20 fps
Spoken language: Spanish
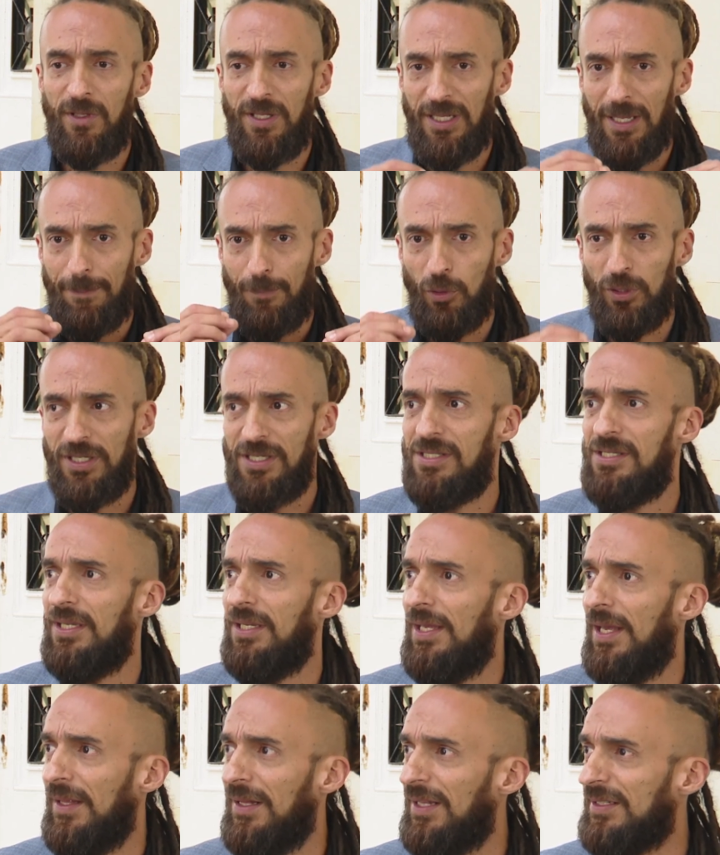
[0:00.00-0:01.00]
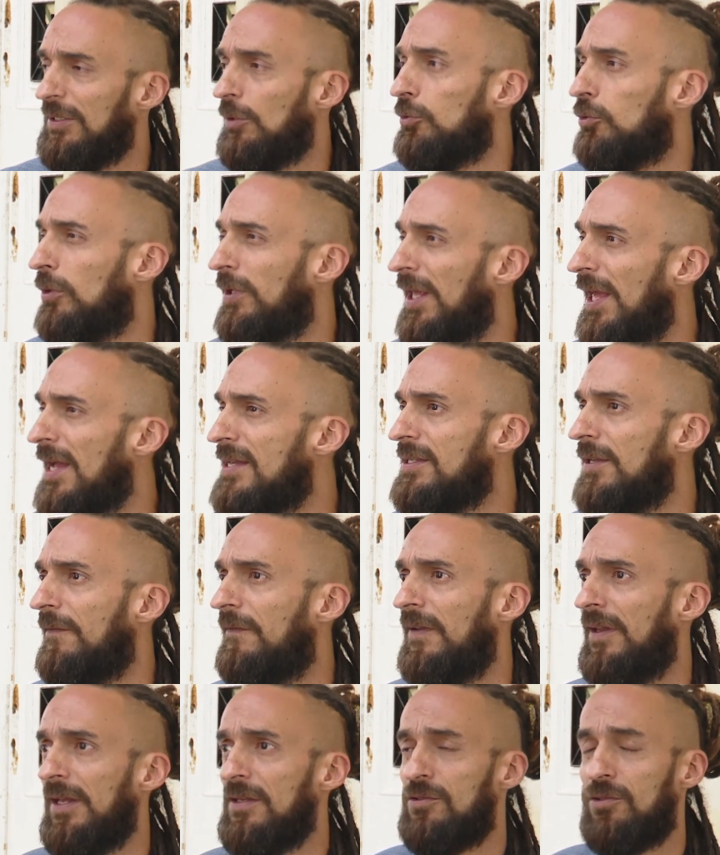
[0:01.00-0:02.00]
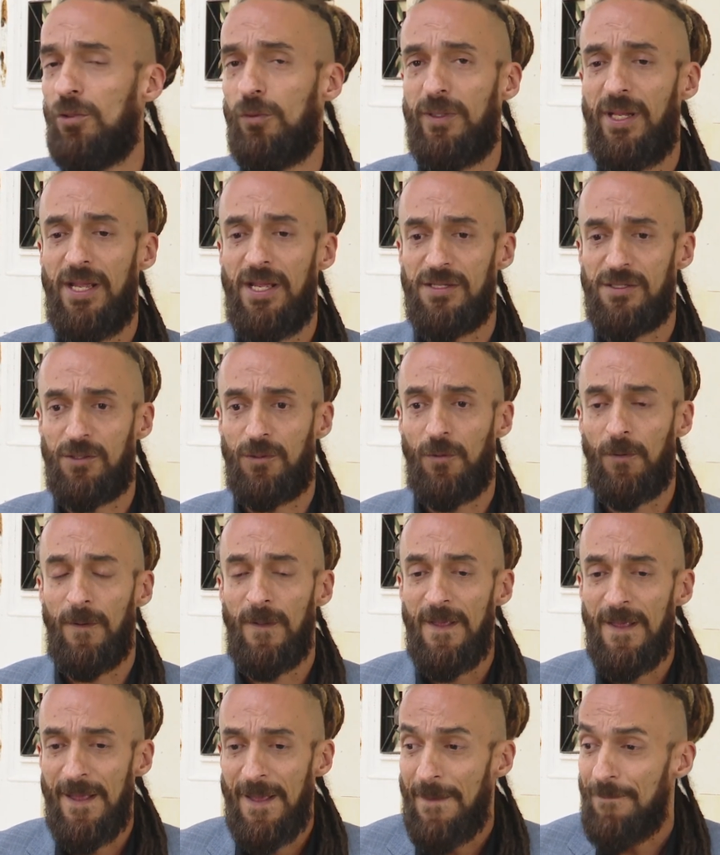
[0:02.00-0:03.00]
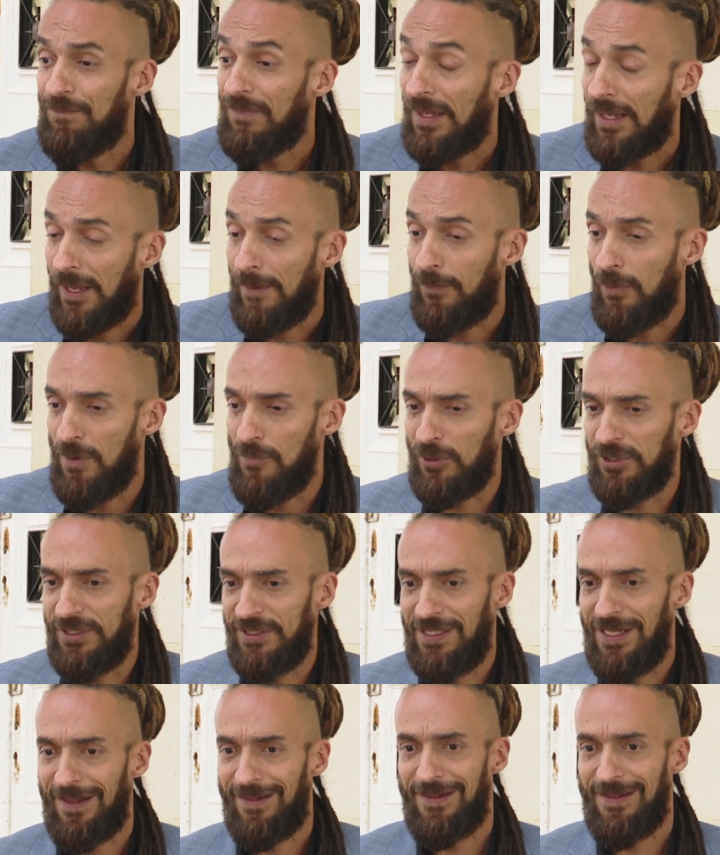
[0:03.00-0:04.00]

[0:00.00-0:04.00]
de la policía y las autoridades se fijen sobre esto. ¿Qué podemos decir al